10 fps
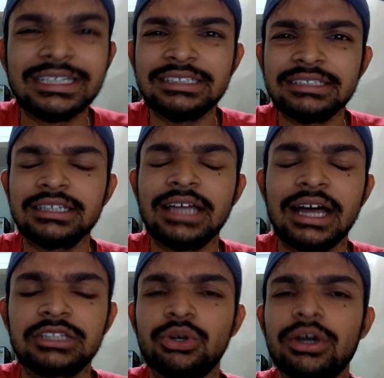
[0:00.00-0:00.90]
दिस इज
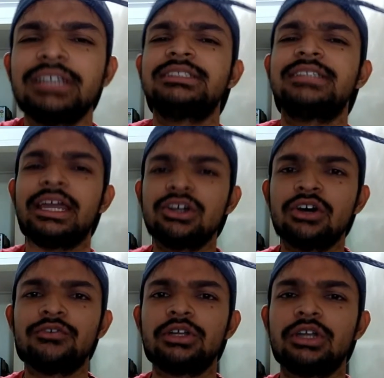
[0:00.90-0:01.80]
सिद्धार्थ रॉय साइनिंग
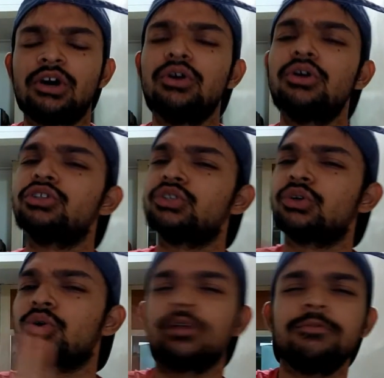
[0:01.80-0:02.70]
ऑफ फॉर नाउ सो
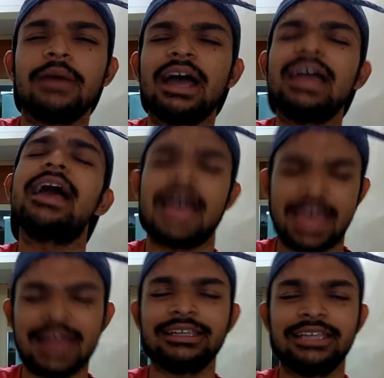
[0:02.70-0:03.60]
गुड बाय
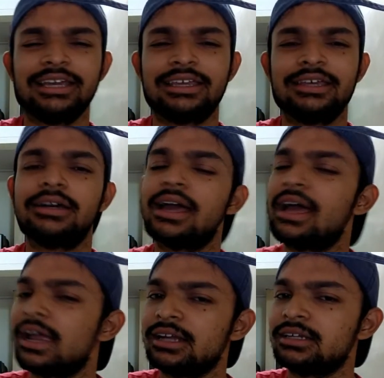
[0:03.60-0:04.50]
एंड टेक केयर
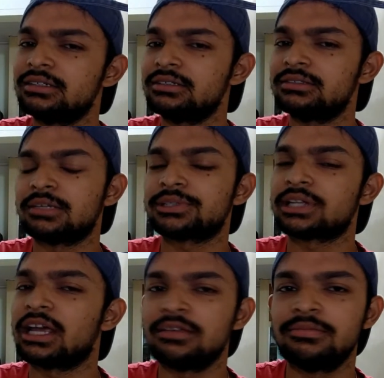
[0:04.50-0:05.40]
एंड
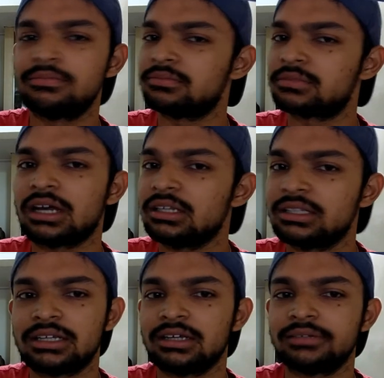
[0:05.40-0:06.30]
सब्सक्राइब कर
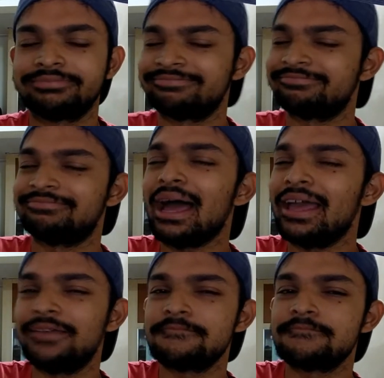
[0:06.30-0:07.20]
देना
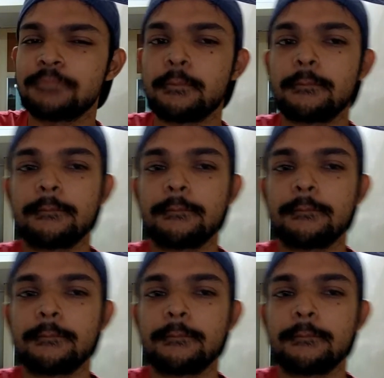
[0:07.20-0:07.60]
बाय